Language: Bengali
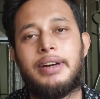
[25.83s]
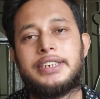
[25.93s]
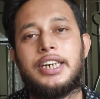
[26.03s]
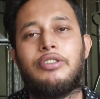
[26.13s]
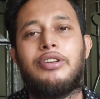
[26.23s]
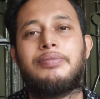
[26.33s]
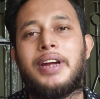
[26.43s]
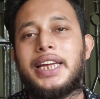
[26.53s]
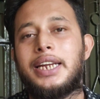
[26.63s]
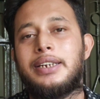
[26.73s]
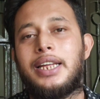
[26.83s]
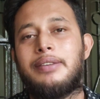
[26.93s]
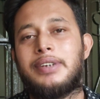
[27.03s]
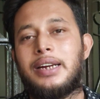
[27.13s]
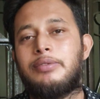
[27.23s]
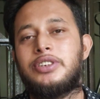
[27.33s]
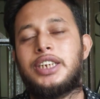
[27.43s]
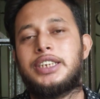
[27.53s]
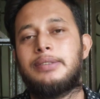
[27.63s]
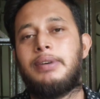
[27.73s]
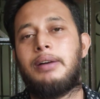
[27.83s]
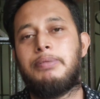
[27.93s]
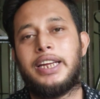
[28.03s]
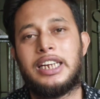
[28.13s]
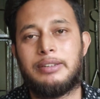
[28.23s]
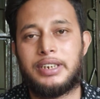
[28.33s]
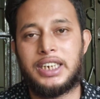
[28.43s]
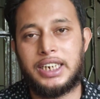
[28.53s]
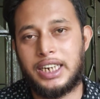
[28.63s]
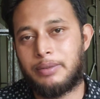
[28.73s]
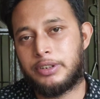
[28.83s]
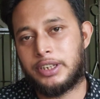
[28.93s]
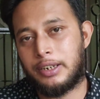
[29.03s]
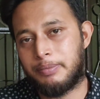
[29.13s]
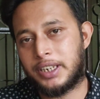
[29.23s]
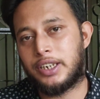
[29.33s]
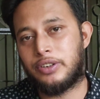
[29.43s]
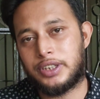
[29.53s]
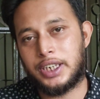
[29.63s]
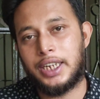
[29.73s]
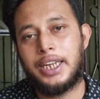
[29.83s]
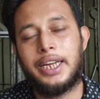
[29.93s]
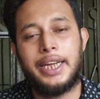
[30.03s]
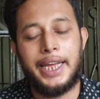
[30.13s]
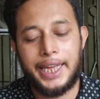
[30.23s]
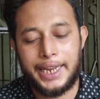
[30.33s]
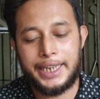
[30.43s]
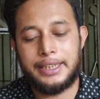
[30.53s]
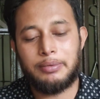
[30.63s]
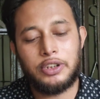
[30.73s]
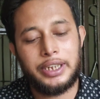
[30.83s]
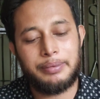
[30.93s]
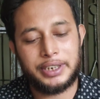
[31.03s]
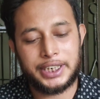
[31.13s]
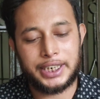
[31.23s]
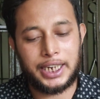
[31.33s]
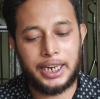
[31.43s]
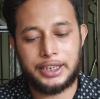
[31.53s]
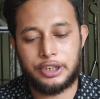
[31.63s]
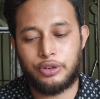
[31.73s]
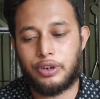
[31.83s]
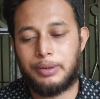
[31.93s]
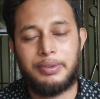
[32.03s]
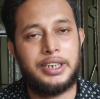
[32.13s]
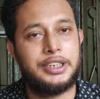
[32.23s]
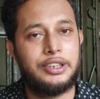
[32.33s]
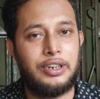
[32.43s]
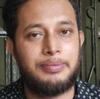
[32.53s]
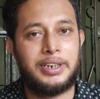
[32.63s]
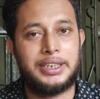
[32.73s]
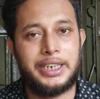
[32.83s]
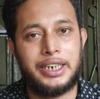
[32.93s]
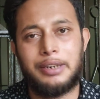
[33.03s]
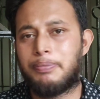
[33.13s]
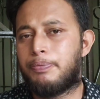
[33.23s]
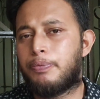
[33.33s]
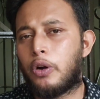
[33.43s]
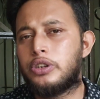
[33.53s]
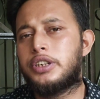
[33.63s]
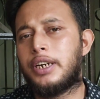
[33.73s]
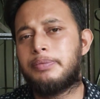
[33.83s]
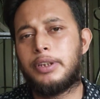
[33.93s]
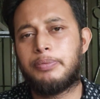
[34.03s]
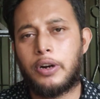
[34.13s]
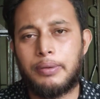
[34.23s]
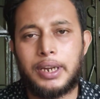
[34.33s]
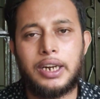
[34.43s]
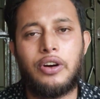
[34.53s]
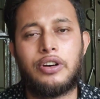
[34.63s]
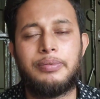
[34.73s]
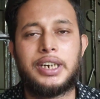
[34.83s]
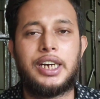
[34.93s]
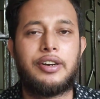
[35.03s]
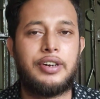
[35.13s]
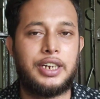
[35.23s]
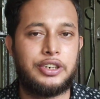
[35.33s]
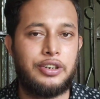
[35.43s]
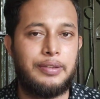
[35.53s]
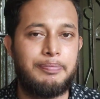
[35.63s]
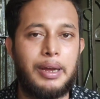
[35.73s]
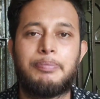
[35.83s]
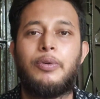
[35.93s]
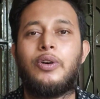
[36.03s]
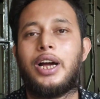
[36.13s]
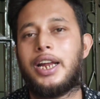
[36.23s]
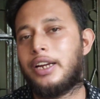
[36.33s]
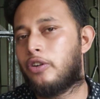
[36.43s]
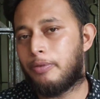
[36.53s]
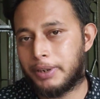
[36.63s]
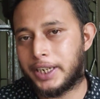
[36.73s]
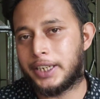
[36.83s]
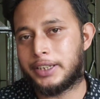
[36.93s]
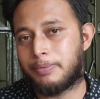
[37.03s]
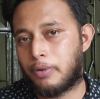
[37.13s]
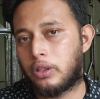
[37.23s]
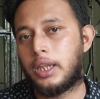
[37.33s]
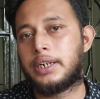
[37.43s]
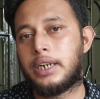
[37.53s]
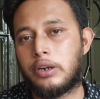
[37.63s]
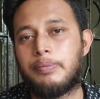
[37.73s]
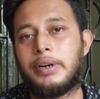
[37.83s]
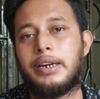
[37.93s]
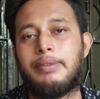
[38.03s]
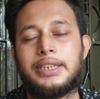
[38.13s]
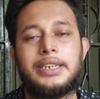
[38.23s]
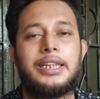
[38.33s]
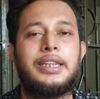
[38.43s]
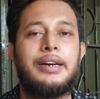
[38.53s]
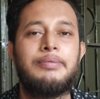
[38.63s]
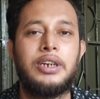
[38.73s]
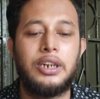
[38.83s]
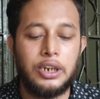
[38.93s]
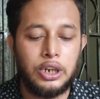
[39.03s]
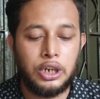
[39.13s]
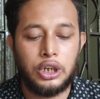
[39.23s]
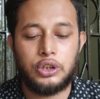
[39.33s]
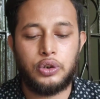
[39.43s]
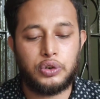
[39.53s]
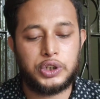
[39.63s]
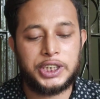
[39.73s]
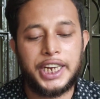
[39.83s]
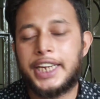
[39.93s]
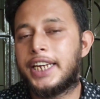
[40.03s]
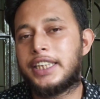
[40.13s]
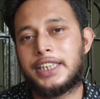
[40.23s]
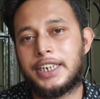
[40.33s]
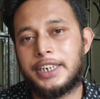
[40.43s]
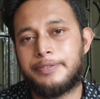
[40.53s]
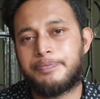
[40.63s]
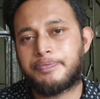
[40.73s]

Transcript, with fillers: এই বাচ্চাগুলোর পাইকারি দাম কেমন যাচ্ছে বা পাইকারি বাজারে কেমন দাম বিক্রি হচ্ছে ইতিমধ্যে আমরা সেটা কালেকশন করে ফেলেছি তো আপনারা জানেন পর্যাপ্ত পরিমাণে গরমের কারণে আসলে ব্যাপক হারে কমে গিয়েছে প্রত্যেকটা কোম্পানির বাচ্চার দাম তো সেই ক্ষেত্রে